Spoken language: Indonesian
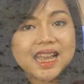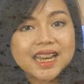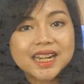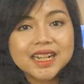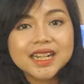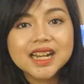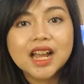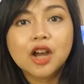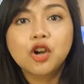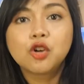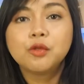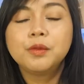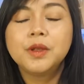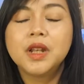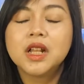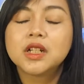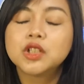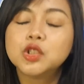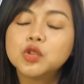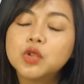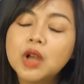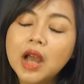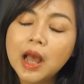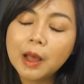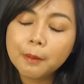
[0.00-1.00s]
Kan aku
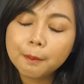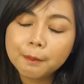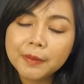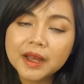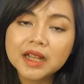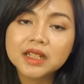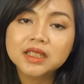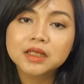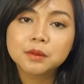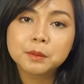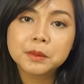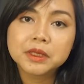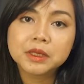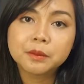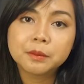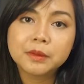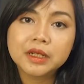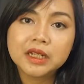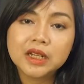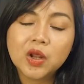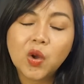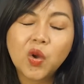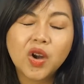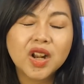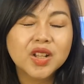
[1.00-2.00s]
bilang juga apa
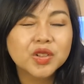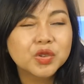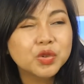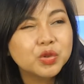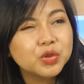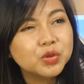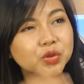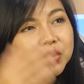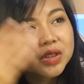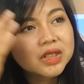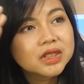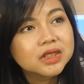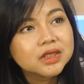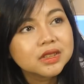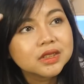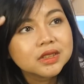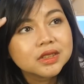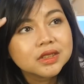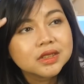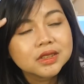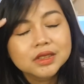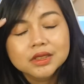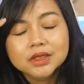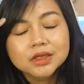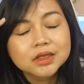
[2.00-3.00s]
teman-teman, orang tuh
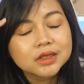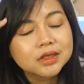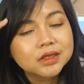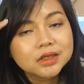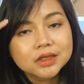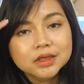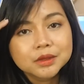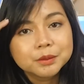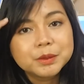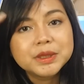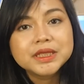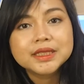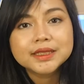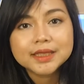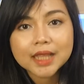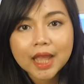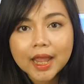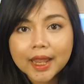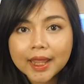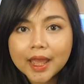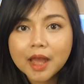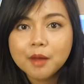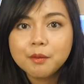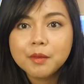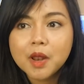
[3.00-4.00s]

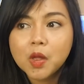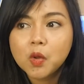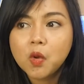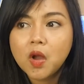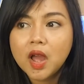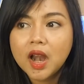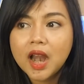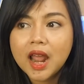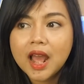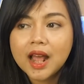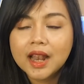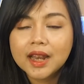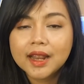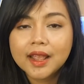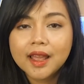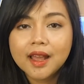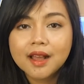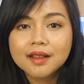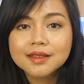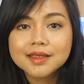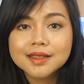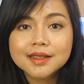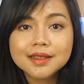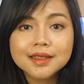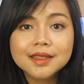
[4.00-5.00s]
bisa ya melakukan hal
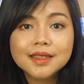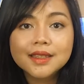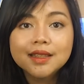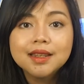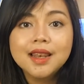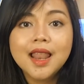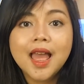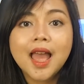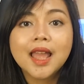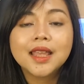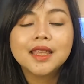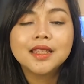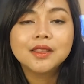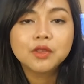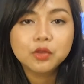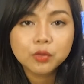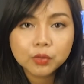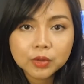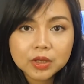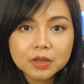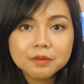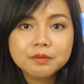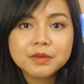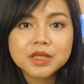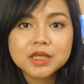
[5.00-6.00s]
yang segila
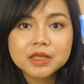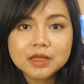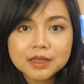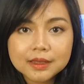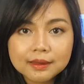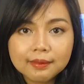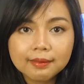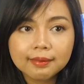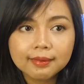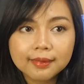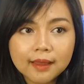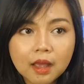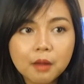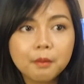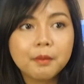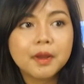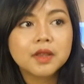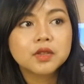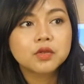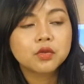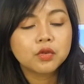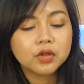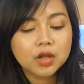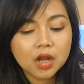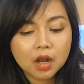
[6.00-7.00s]
itu demi cinta
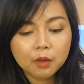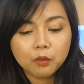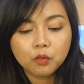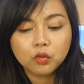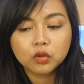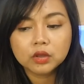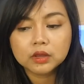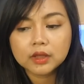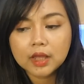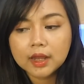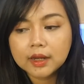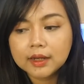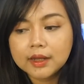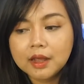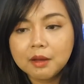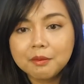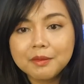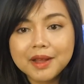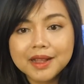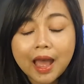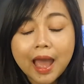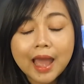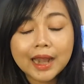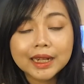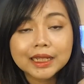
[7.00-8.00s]
masuk ke dalam hutan
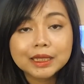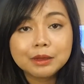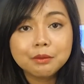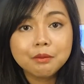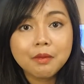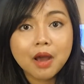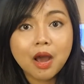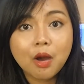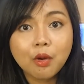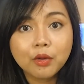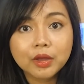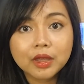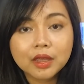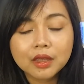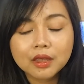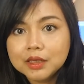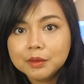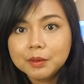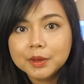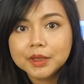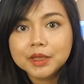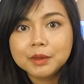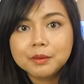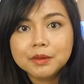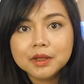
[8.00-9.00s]
yang banyak harimau ya
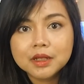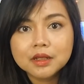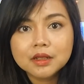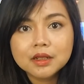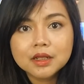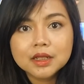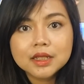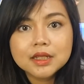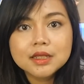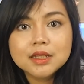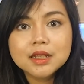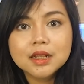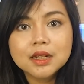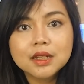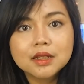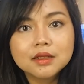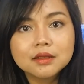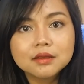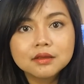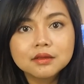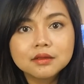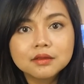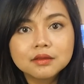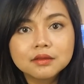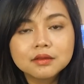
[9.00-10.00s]
tiba-tiba lagi
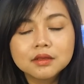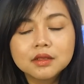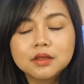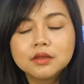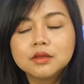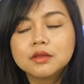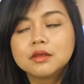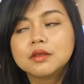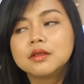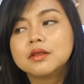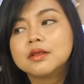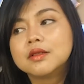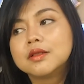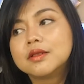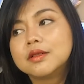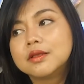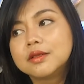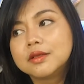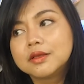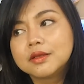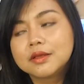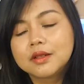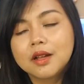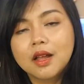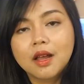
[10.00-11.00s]
jalan aduh
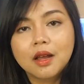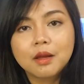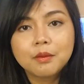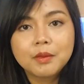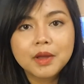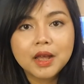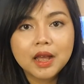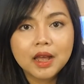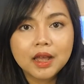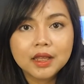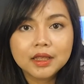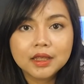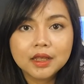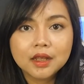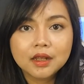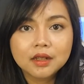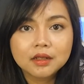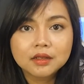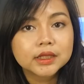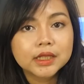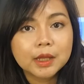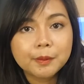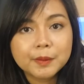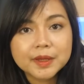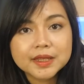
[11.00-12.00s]
nggak kebayang.
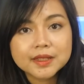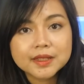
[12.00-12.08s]
Tapi